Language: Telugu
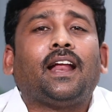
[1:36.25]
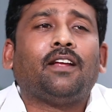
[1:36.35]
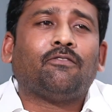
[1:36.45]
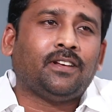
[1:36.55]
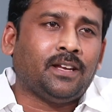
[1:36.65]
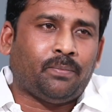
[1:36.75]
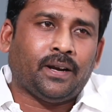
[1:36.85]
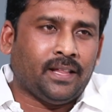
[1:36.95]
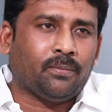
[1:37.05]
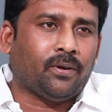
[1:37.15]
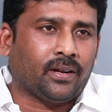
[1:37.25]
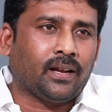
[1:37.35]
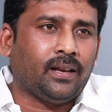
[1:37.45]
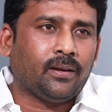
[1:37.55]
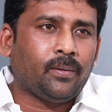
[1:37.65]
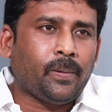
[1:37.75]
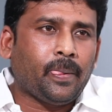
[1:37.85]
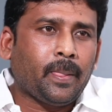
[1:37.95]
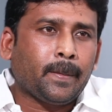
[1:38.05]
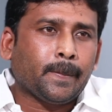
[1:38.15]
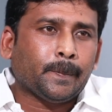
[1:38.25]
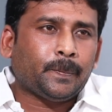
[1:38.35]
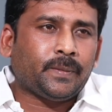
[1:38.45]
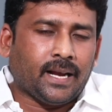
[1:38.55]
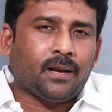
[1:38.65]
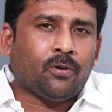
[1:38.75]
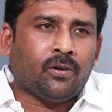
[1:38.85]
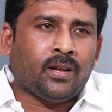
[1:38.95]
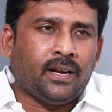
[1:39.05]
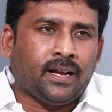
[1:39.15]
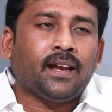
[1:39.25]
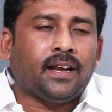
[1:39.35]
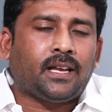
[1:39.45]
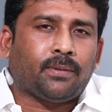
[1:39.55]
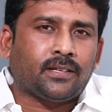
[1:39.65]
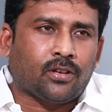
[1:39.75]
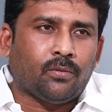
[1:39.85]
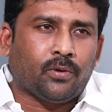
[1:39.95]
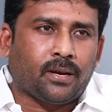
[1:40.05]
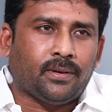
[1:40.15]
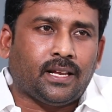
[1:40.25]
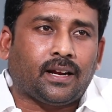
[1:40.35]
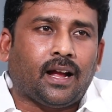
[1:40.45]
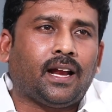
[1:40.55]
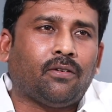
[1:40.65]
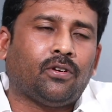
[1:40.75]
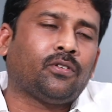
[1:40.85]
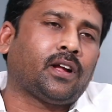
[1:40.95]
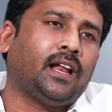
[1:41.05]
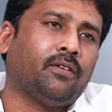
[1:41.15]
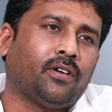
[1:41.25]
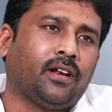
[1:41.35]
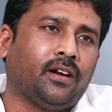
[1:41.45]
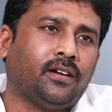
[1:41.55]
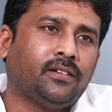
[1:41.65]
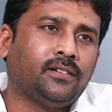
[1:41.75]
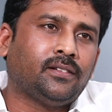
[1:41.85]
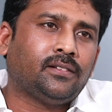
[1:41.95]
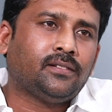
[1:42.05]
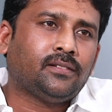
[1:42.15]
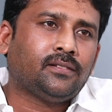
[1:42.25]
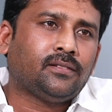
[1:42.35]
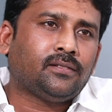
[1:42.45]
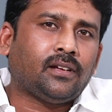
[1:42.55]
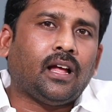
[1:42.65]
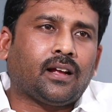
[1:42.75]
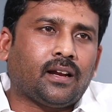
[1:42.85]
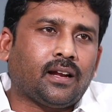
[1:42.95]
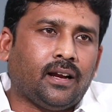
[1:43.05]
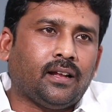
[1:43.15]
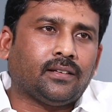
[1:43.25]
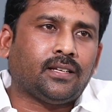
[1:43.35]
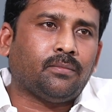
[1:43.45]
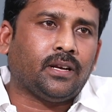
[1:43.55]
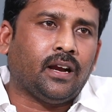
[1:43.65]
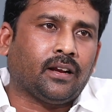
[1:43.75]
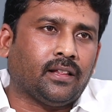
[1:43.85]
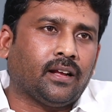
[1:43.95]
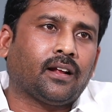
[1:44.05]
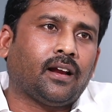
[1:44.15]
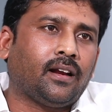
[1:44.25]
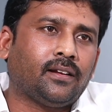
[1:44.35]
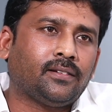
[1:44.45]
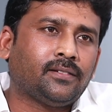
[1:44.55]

కానేమో అని చెప్పాడు ఇదే పవన్ కళ్యాణ్ జగన్మోహన్ రెడ్డి గారు నిట్టి పరిస్థితుల్లో ముఖ్యమంత్రి కానివ్వను కానివ్వను అన్నాడు ఆఖరికి ఆయన అసెంబ్లీ గేట్ దగ్గరకు రాలి